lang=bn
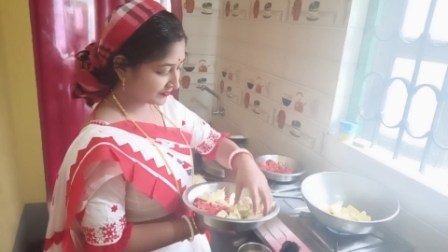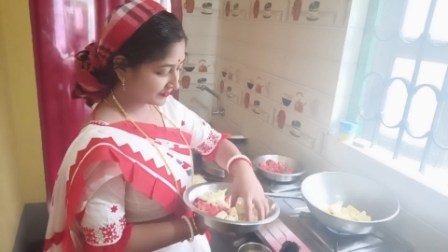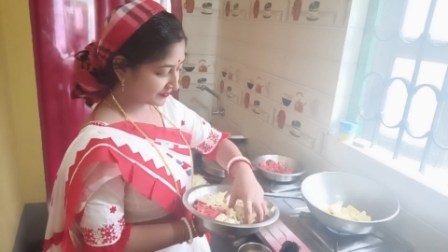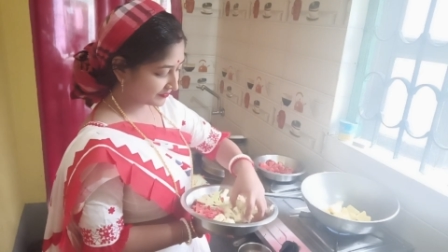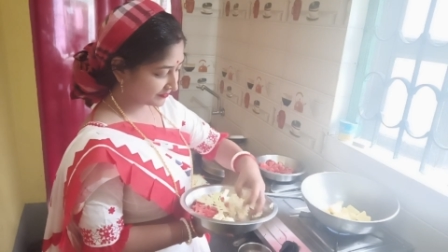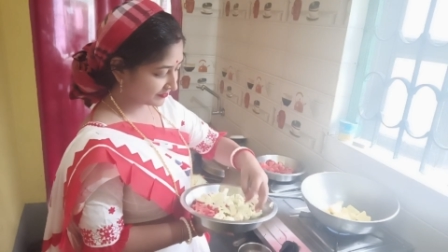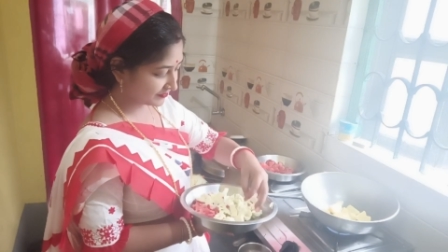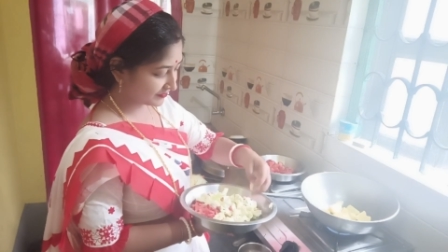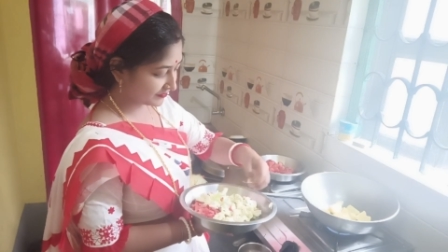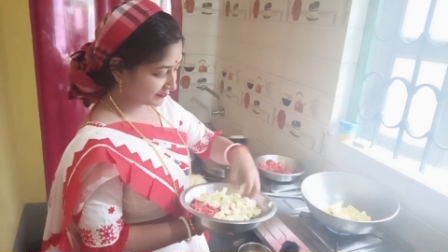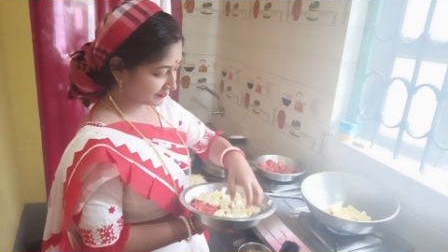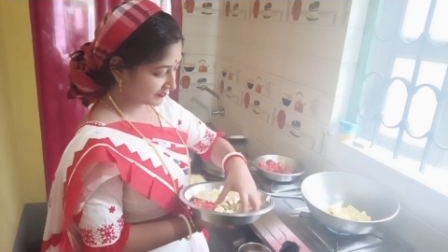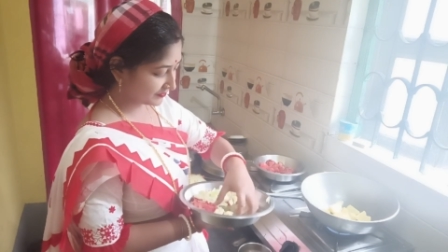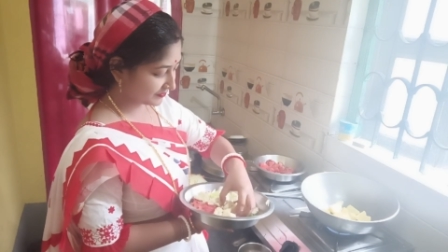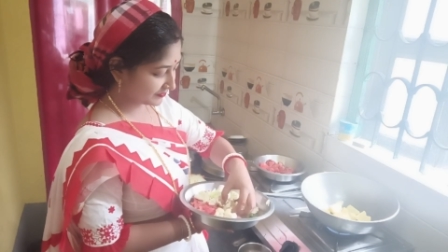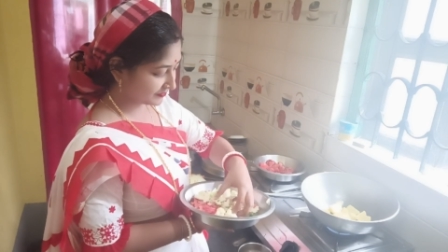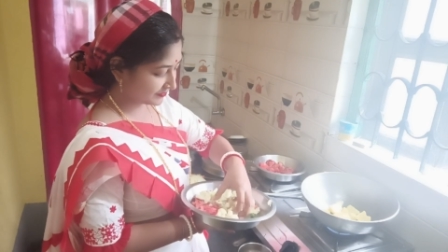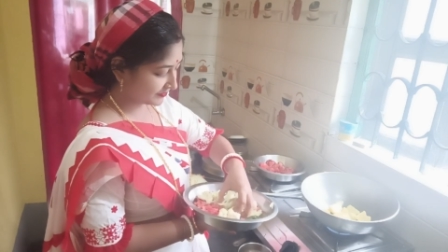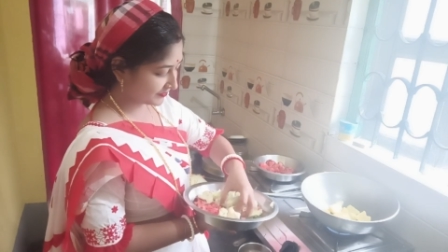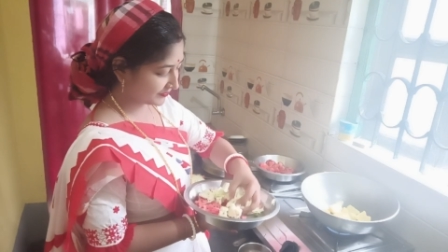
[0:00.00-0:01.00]
আর এরপর
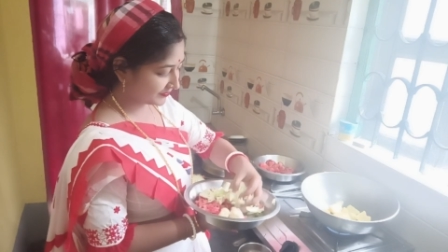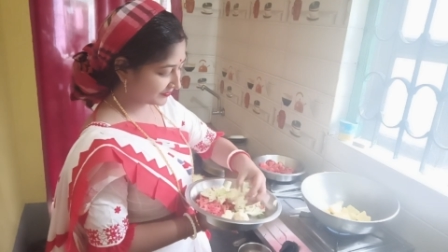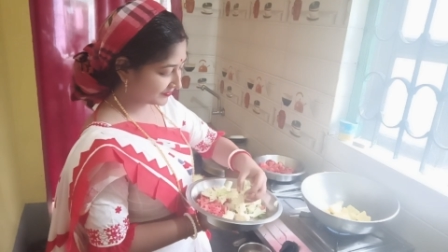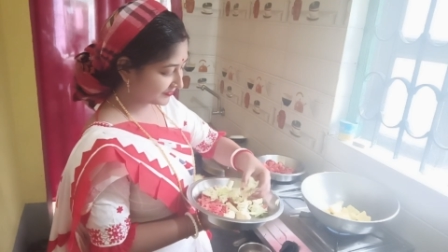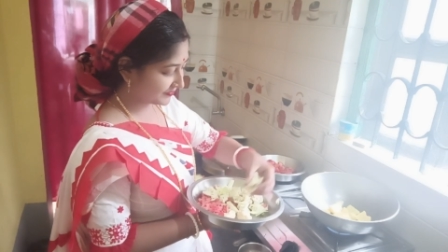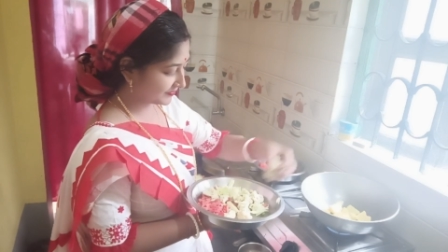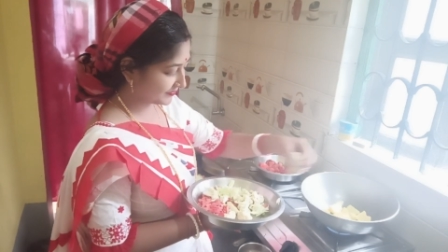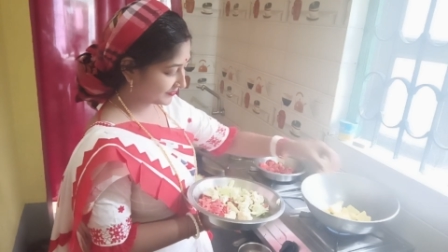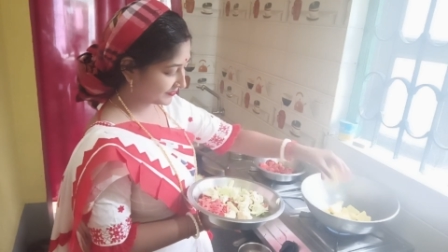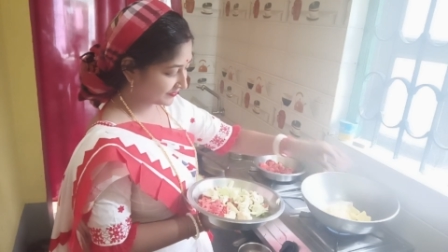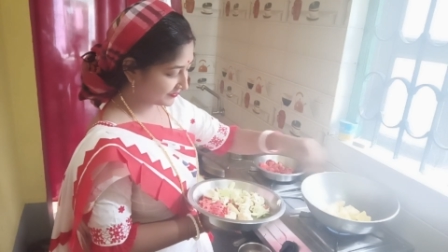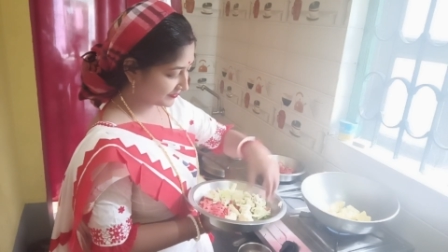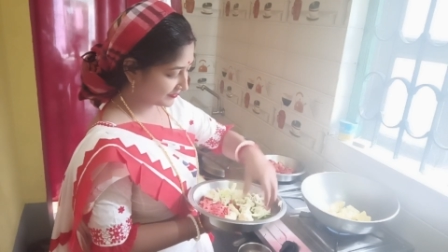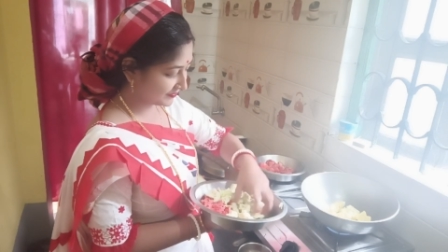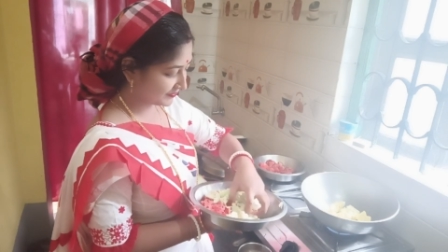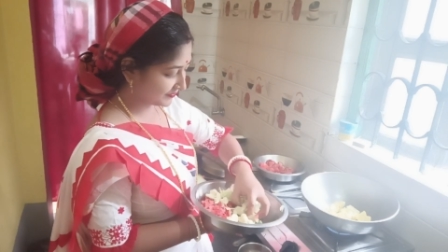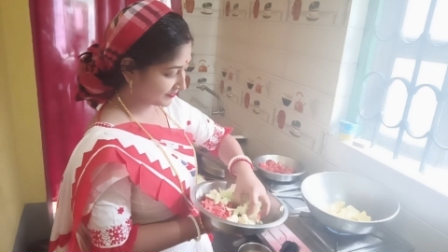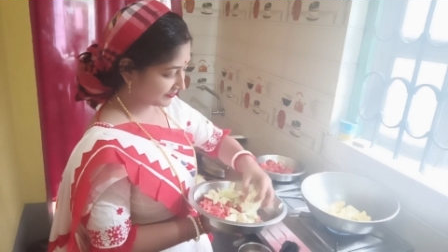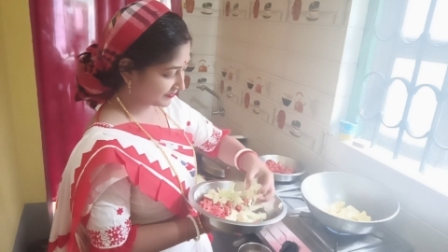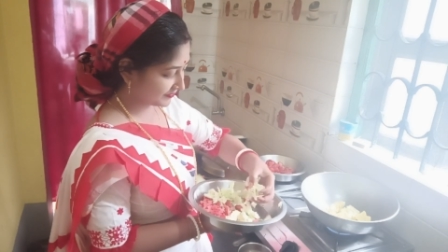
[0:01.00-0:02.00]
আমি সবজিগুলো একটু
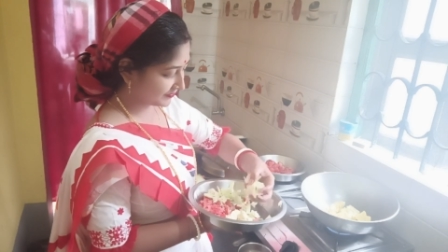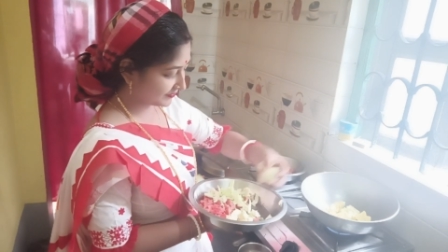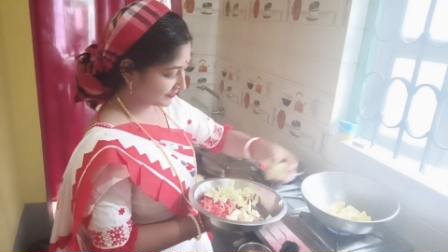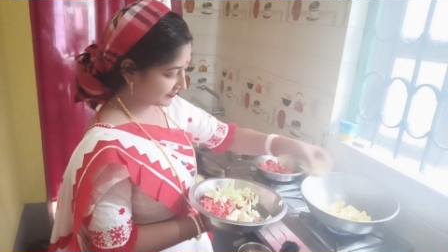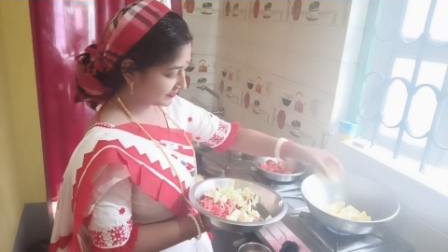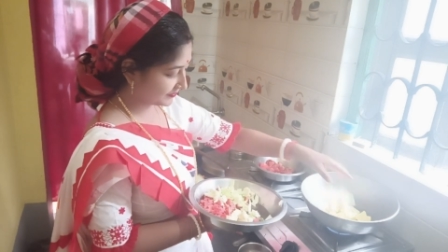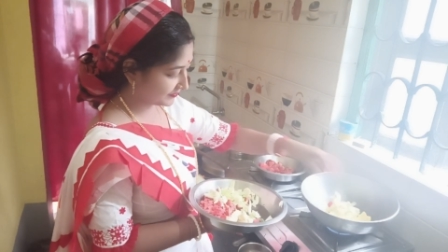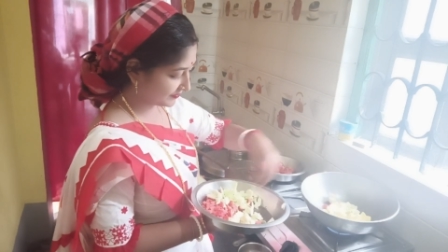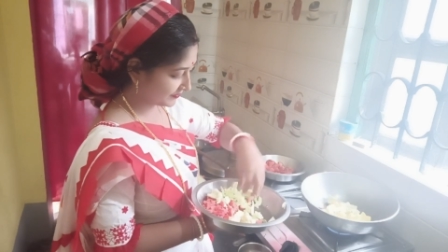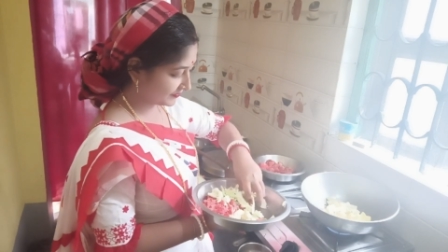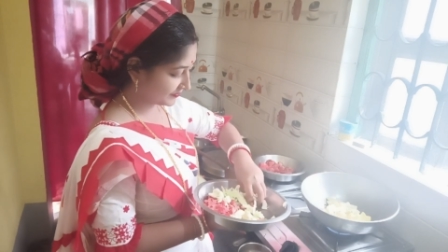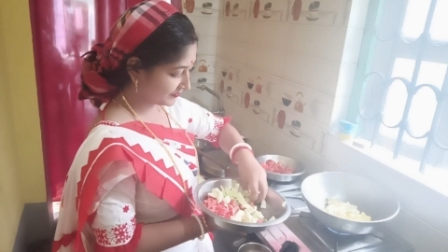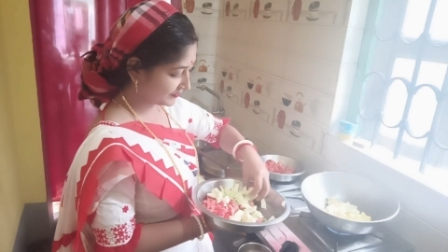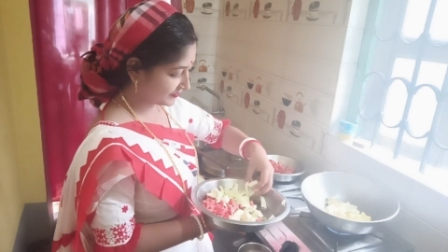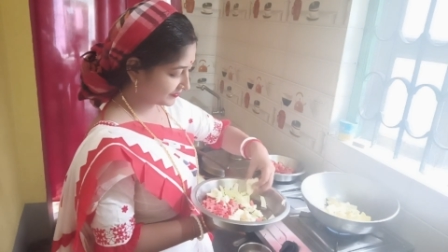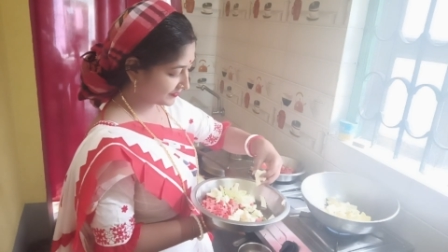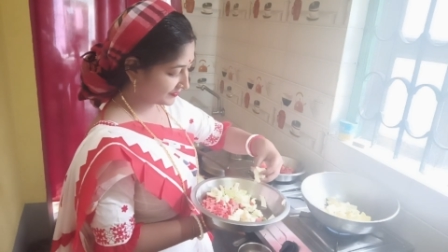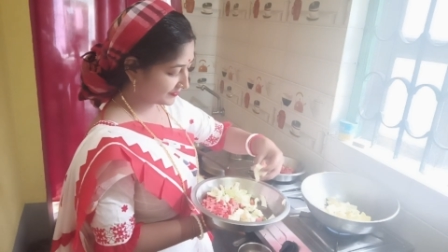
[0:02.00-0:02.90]
ভেজে নেবো এখানে আলু